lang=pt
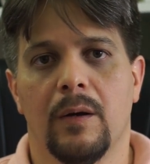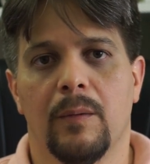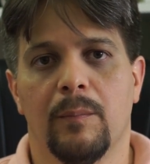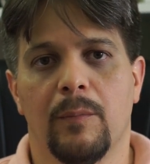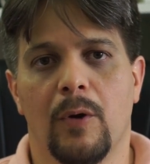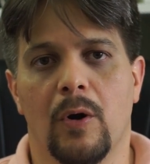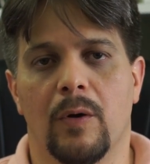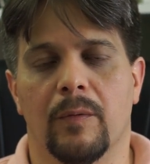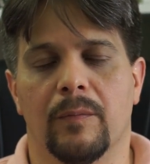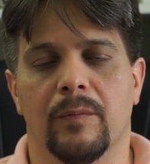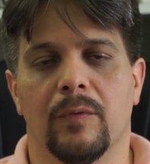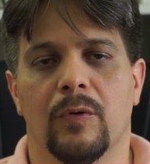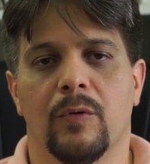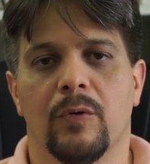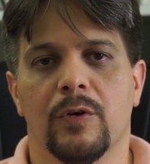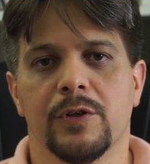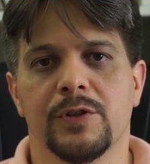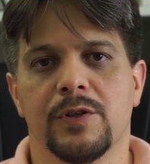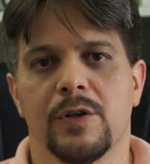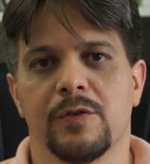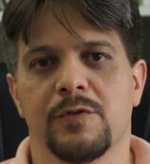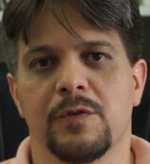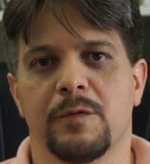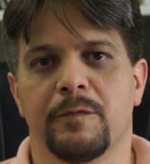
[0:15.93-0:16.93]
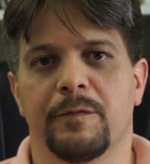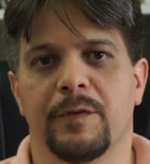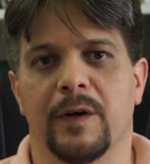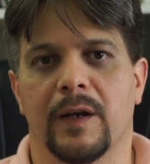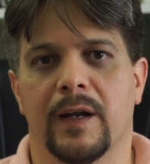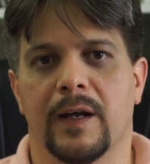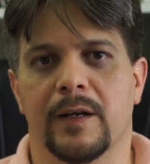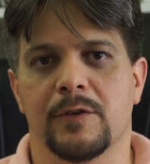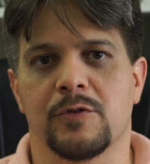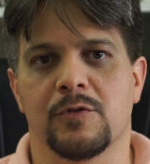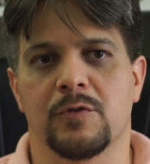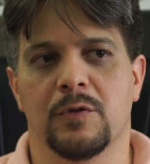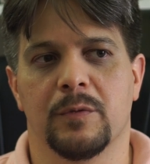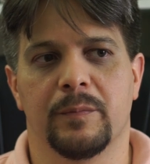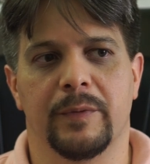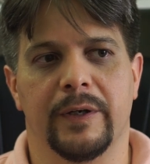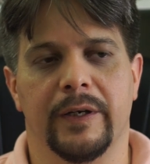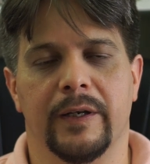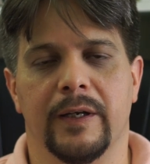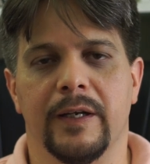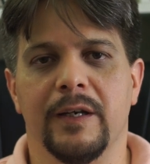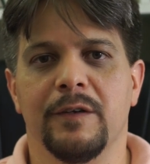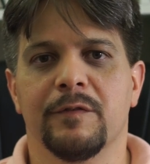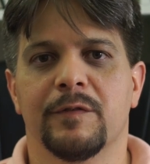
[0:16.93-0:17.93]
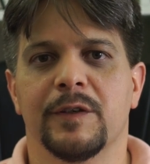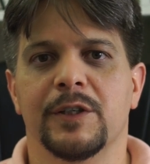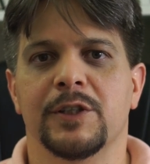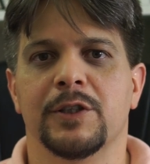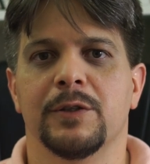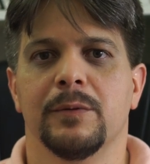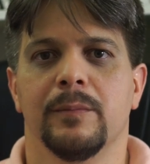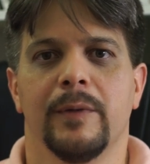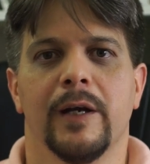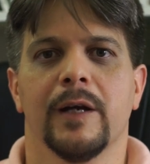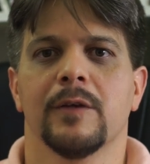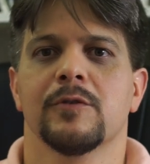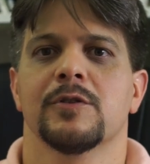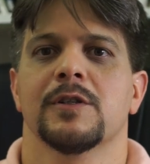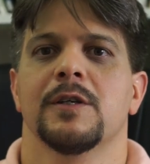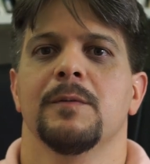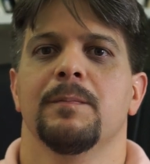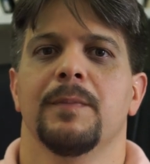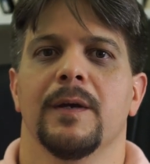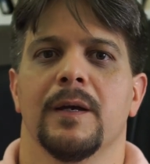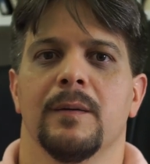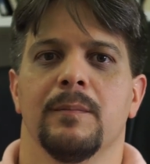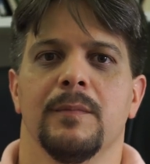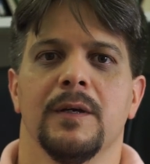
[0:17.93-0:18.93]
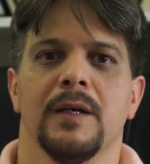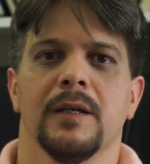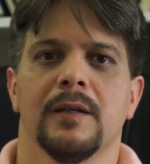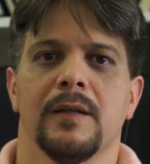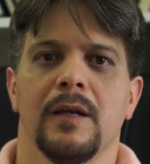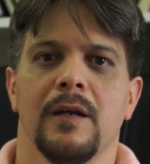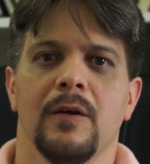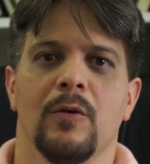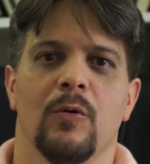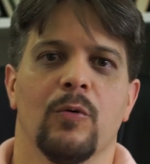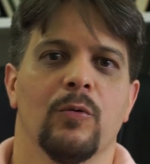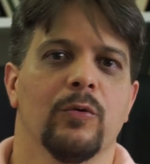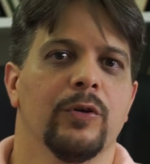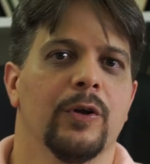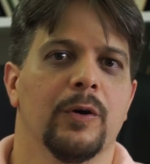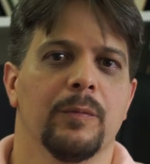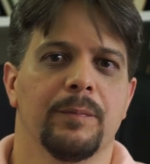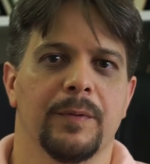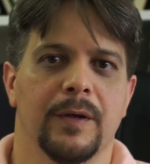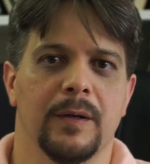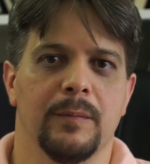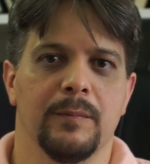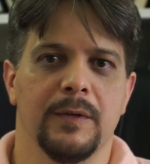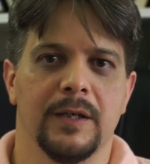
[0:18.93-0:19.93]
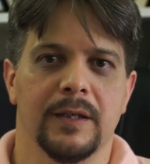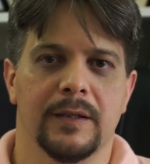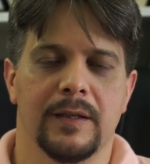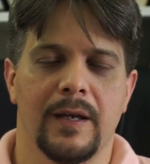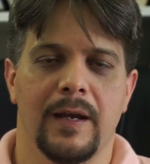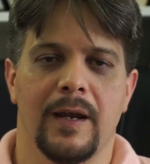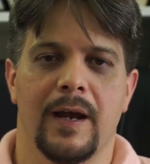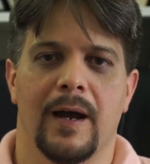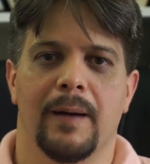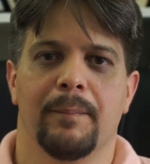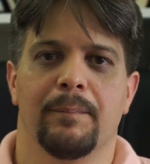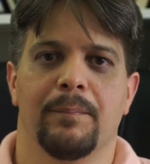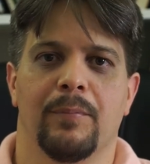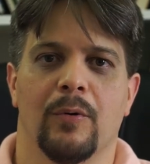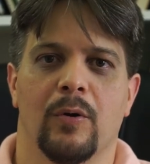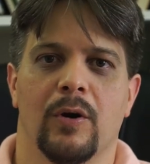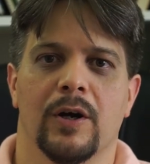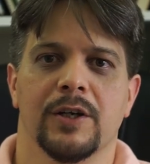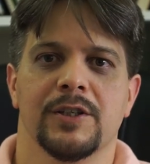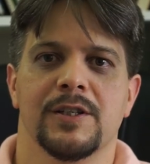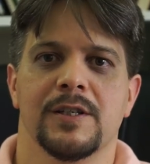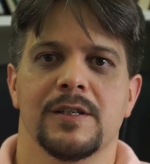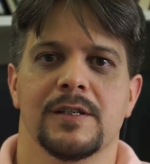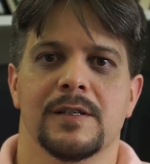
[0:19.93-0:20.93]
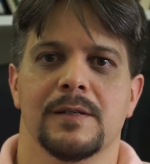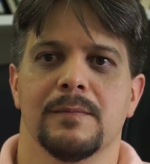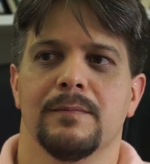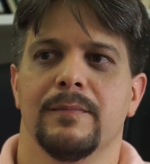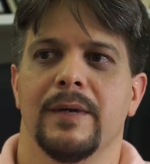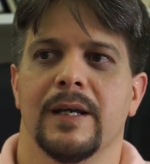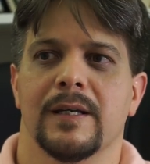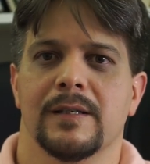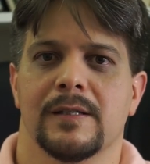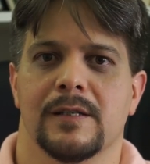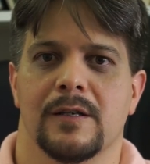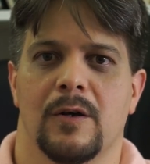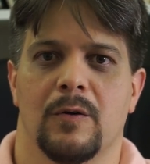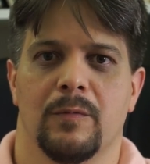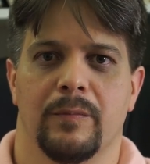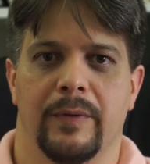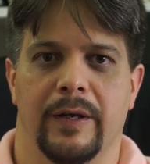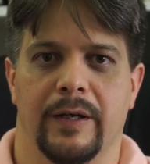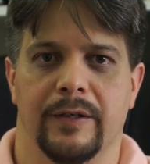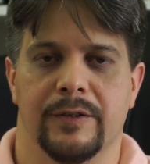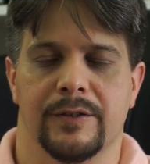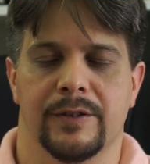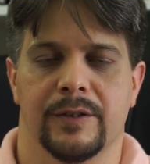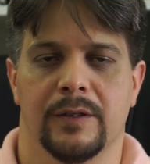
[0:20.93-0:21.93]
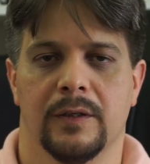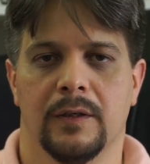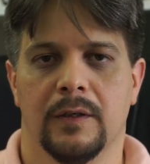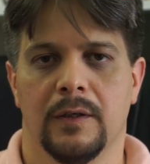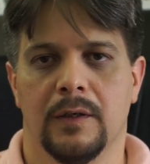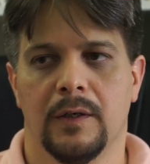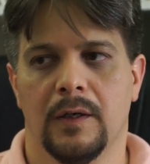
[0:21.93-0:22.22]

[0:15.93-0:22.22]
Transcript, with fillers: Bom, hoje nós vamos falar sobre investimentos que permitem ou não permitem aportes mensalmente.